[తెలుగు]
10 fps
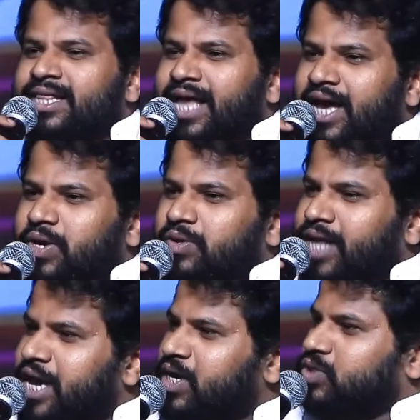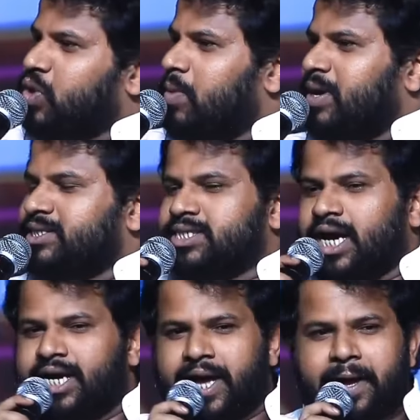థ్యాంక్ యూ థ్యాంక్ యూ సో మచ్
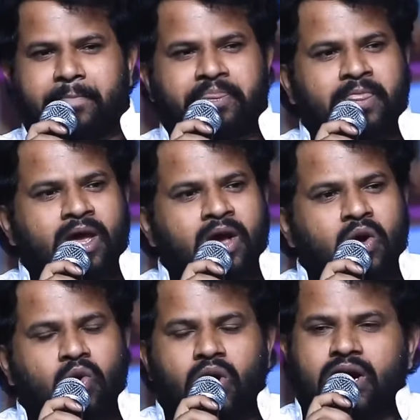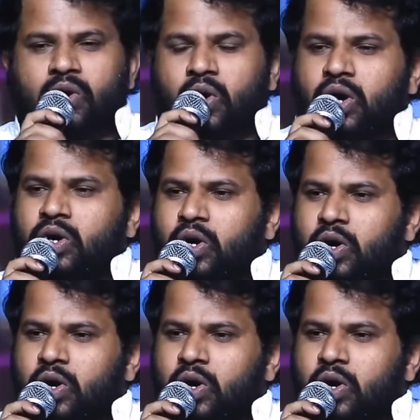అంటే ఒక కొడుకు